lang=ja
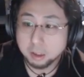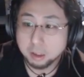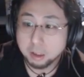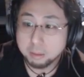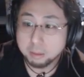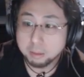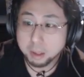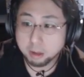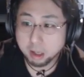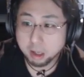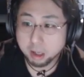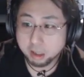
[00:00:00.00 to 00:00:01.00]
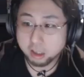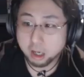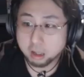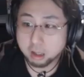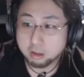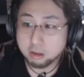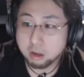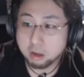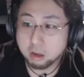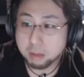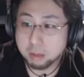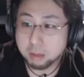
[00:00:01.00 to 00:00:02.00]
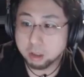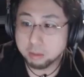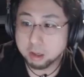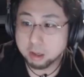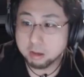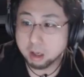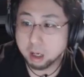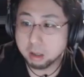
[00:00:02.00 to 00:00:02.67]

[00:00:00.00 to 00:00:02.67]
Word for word: パピコさんいらっしゃい。靴いっぱい持ってますが、